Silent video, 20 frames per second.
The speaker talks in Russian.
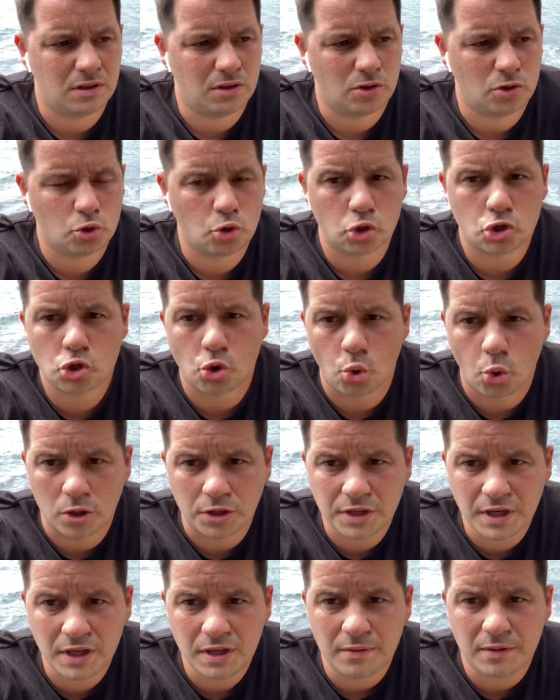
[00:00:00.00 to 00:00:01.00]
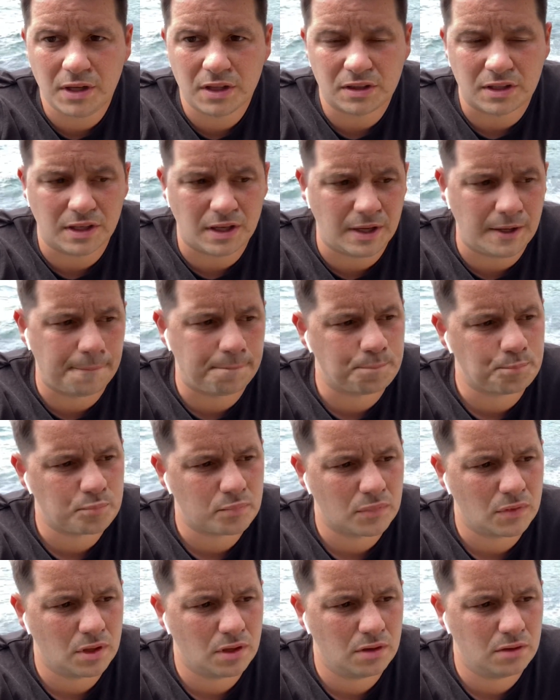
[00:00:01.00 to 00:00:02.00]
Дошкольное – это
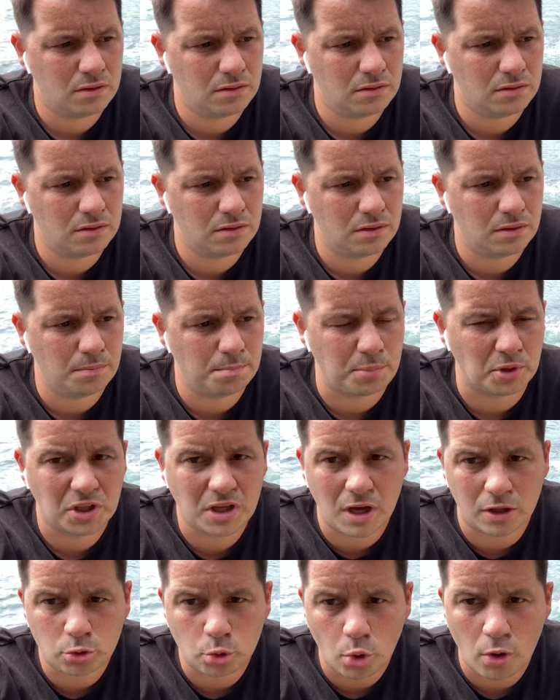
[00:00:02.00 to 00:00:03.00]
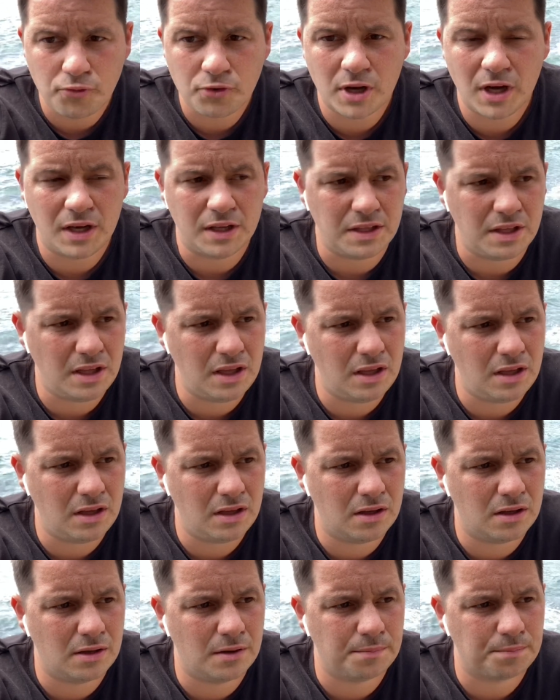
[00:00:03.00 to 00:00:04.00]
подготовка
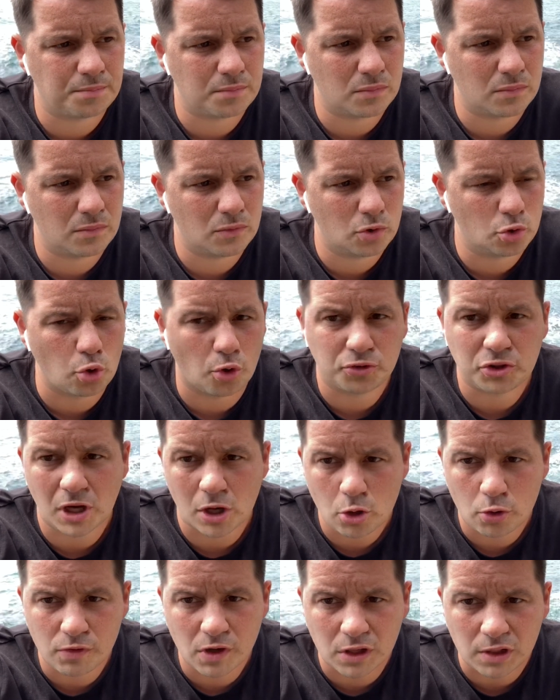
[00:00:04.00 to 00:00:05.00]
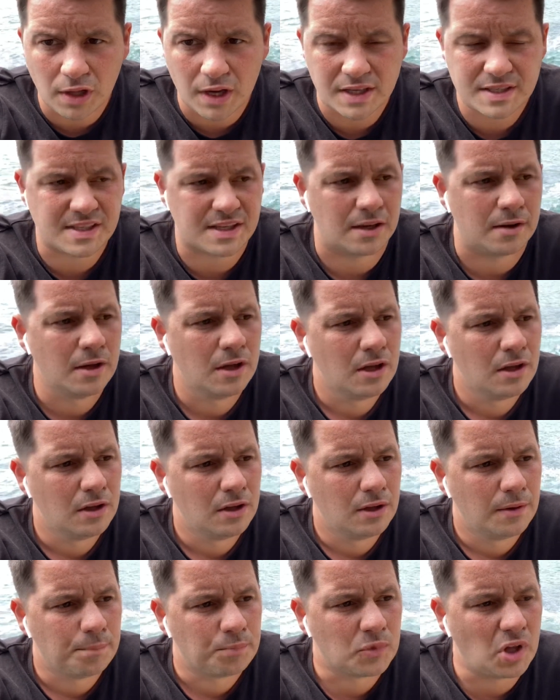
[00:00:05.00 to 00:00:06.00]
и до второго класса.
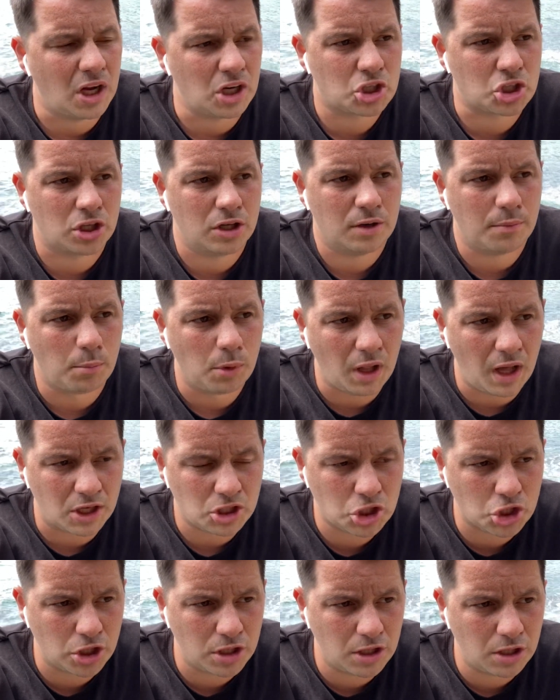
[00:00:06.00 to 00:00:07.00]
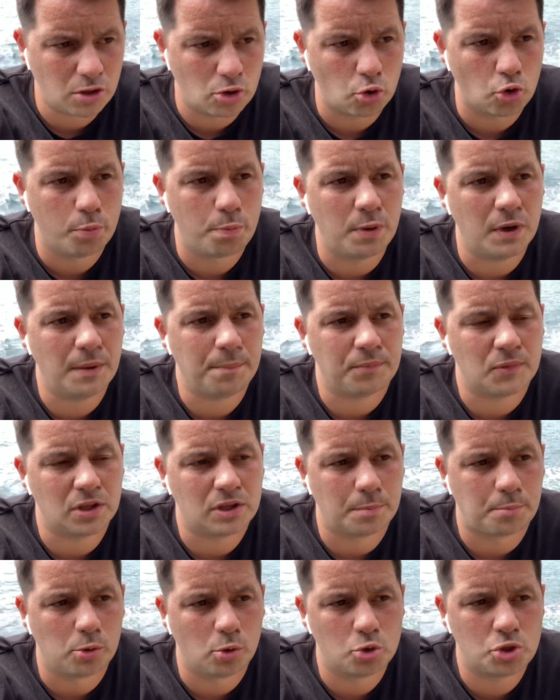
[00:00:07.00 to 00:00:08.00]
Дальше младшая группа, это
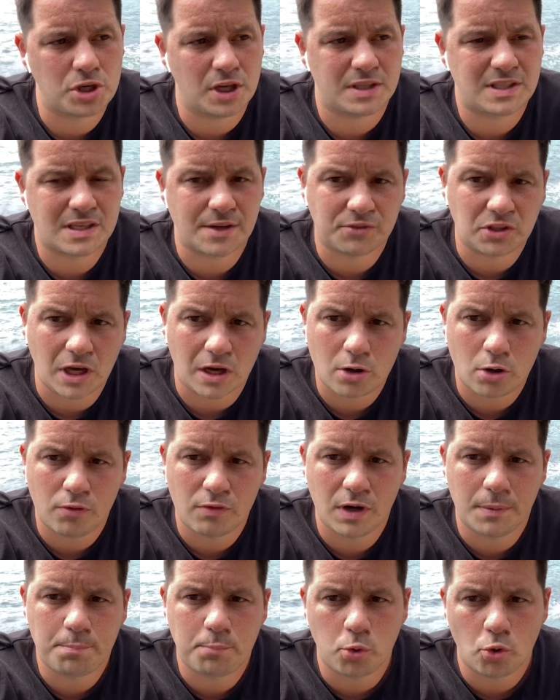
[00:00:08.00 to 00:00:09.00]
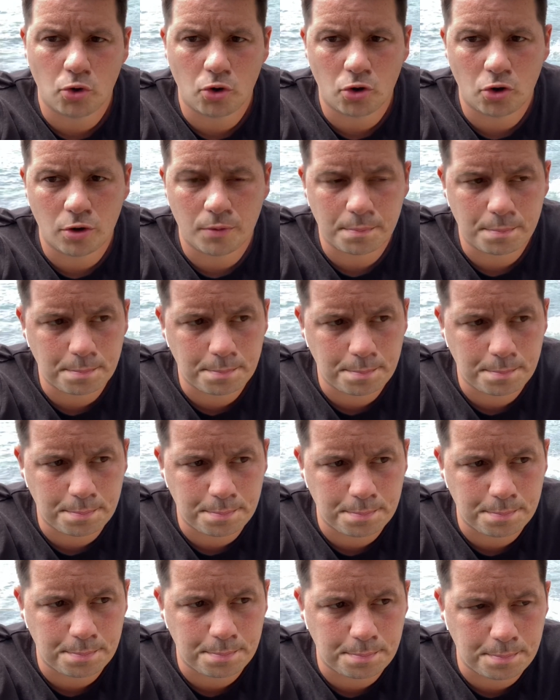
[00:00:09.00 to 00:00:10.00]
получается со второго по
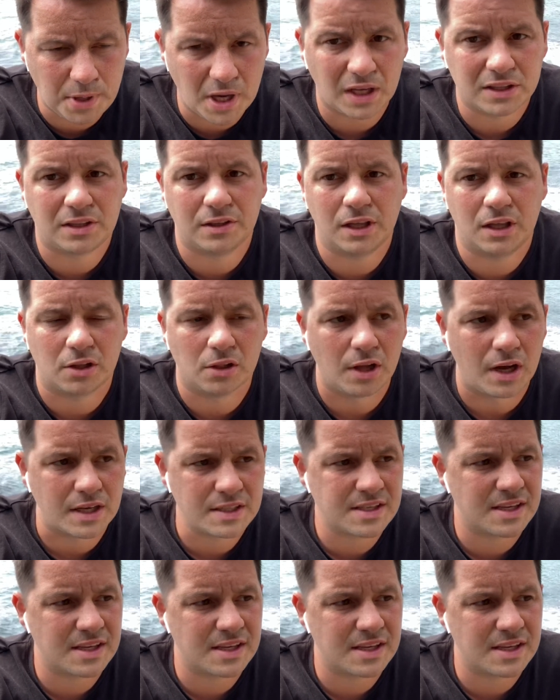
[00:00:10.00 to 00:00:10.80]
пятый класс,